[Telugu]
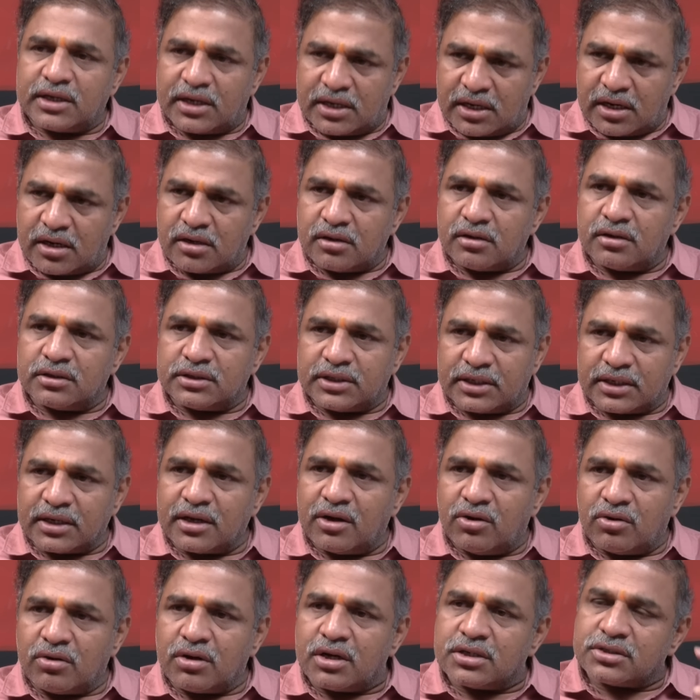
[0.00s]
కర్ణాటకలో తగ్గే
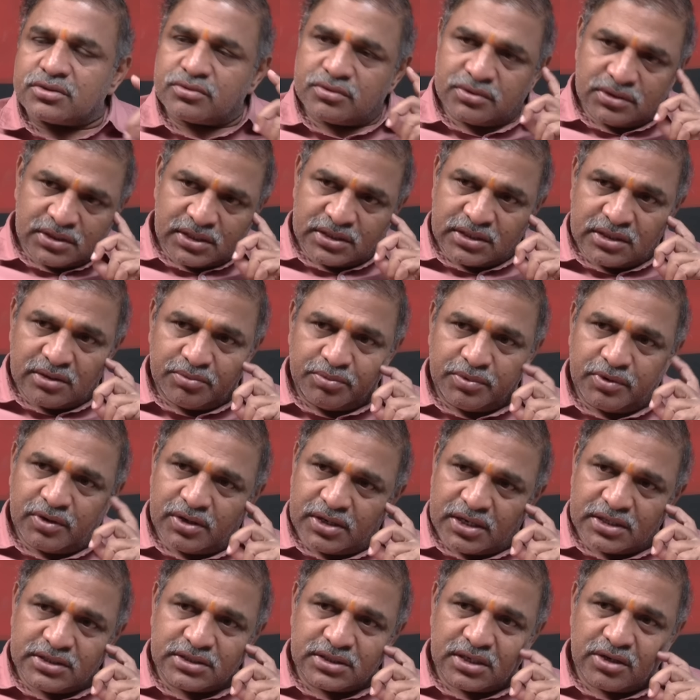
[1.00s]
అవకాశం ఉందని చెప్పి
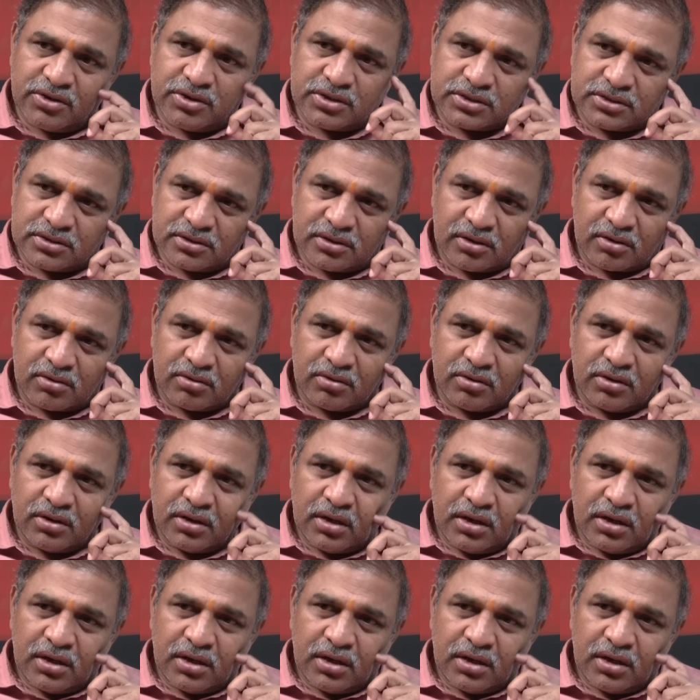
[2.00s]
వాళ్ళు అంచనా వేస్తున్నారు